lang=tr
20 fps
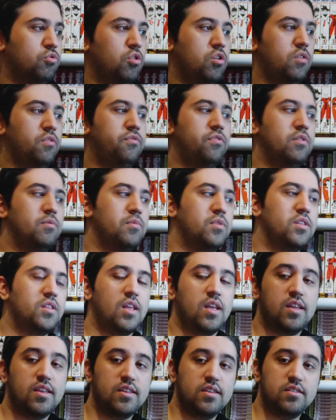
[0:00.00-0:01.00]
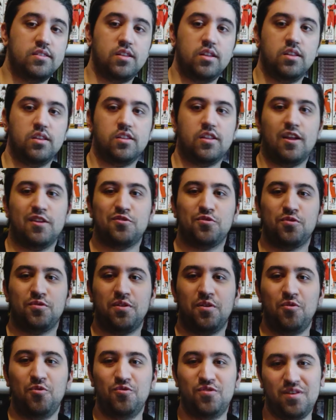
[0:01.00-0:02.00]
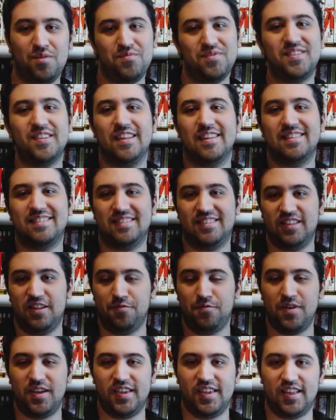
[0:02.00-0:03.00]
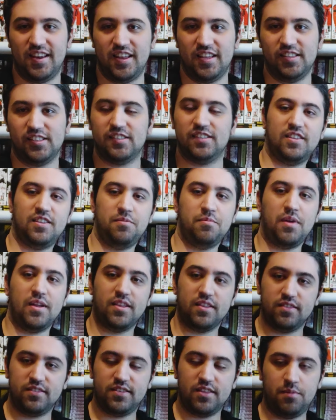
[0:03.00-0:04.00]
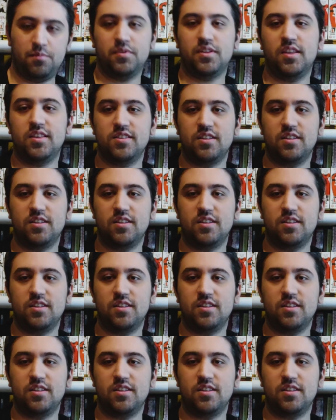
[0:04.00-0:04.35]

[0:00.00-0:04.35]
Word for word: Broly filmini de izledikten sonra ülkemizde de sinemaya gelen ki ben de sinemada